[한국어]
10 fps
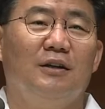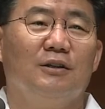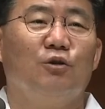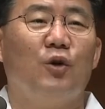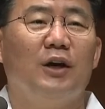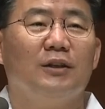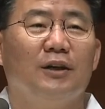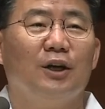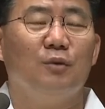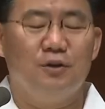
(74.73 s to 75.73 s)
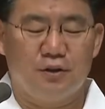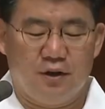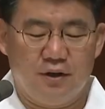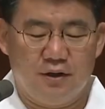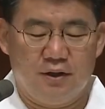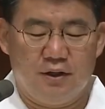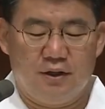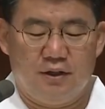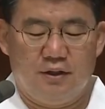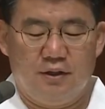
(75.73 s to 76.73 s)
그 고향 땅에 먼저
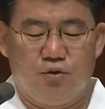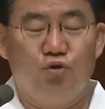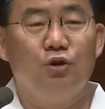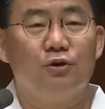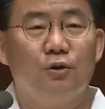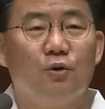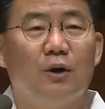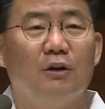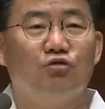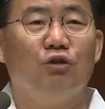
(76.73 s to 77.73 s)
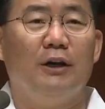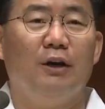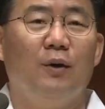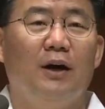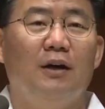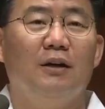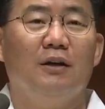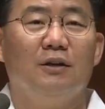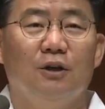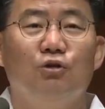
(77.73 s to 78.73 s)
두 여종과 두 아내와
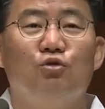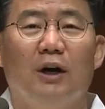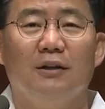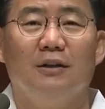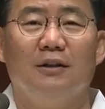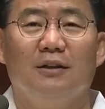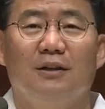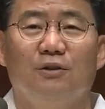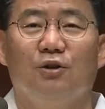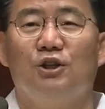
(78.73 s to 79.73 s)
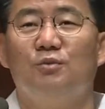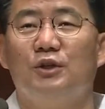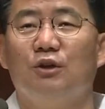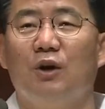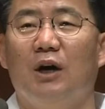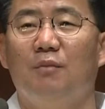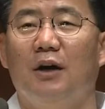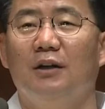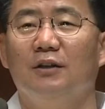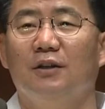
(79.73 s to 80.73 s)
열두 아들 또 짐승과
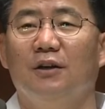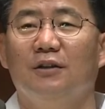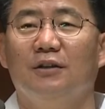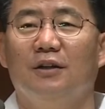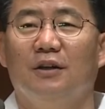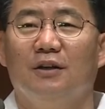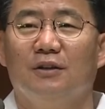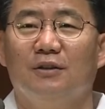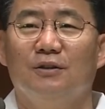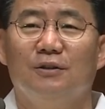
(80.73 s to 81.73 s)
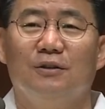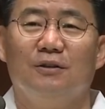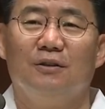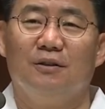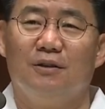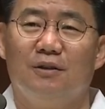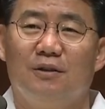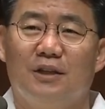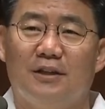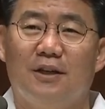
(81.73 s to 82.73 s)
많은 그런 그
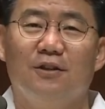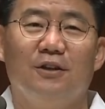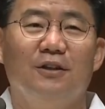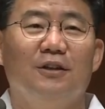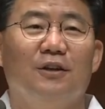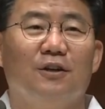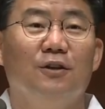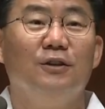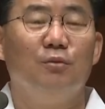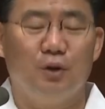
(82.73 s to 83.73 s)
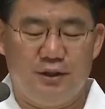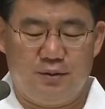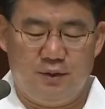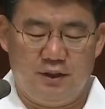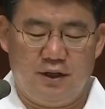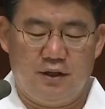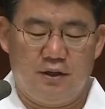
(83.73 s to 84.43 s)
재산들을 건네 보냈습니다.